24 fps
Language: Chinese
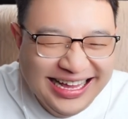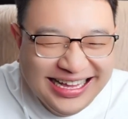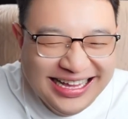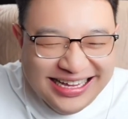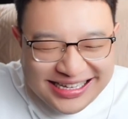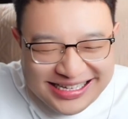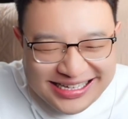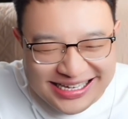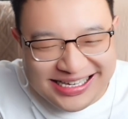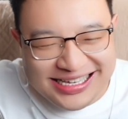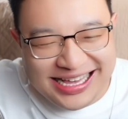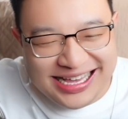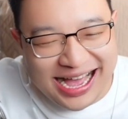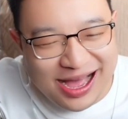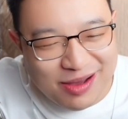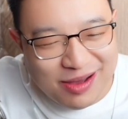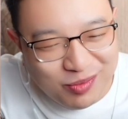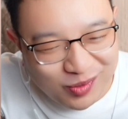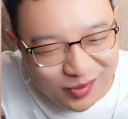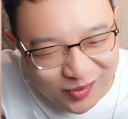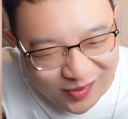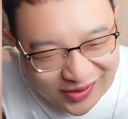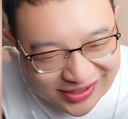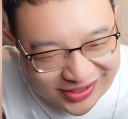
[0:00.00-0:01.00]
一压
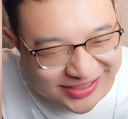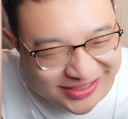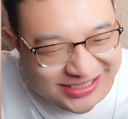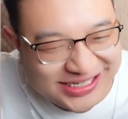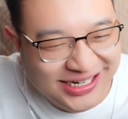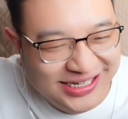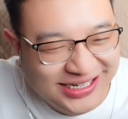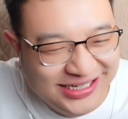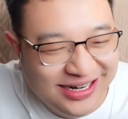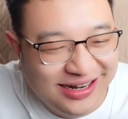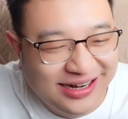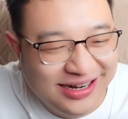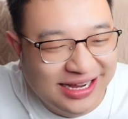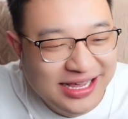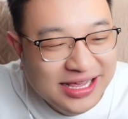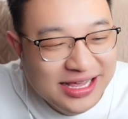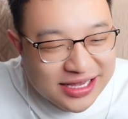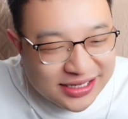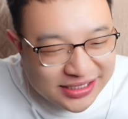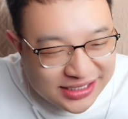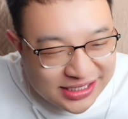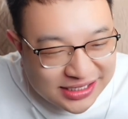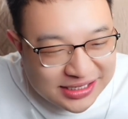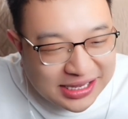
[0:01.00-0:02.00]
不过就扯这个，
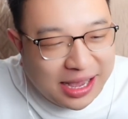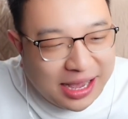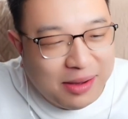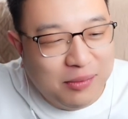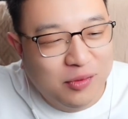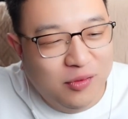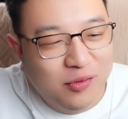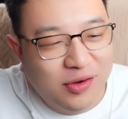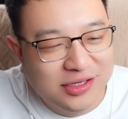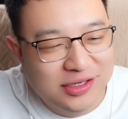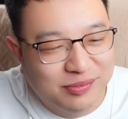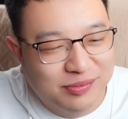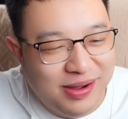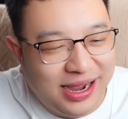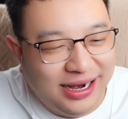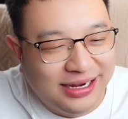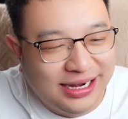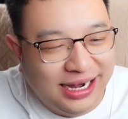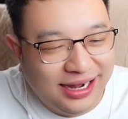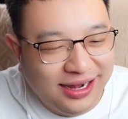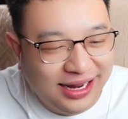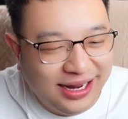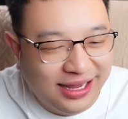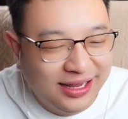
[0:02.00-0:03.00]
一压不过就骂
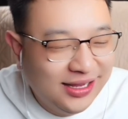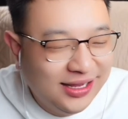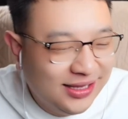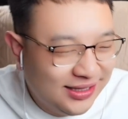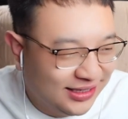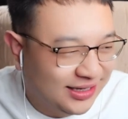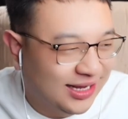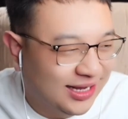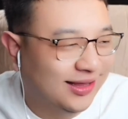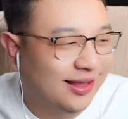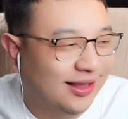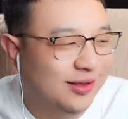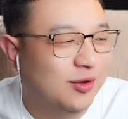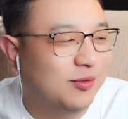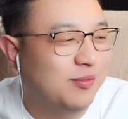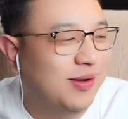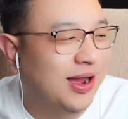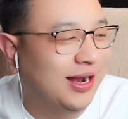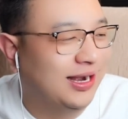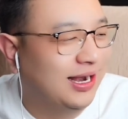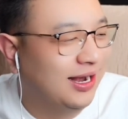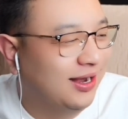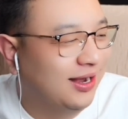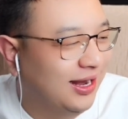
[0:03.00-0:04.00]
人了。你看他又
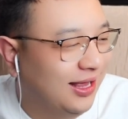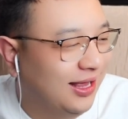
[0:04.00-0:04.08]
骂人了。